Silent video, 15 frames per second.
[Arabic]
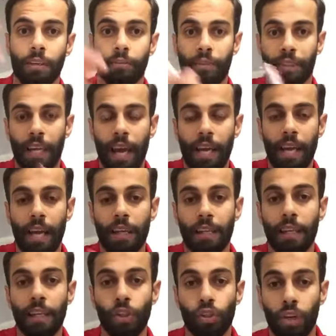فده
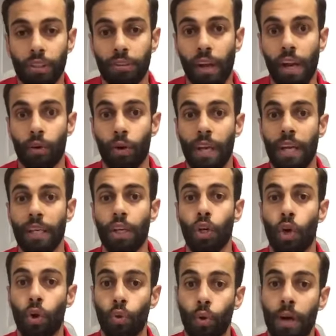هيقلل لي الشرط الاولاني
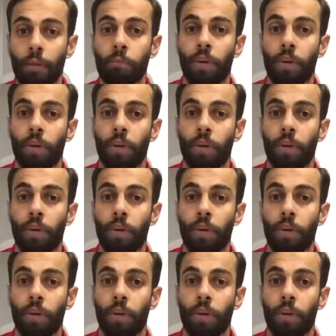اللي هو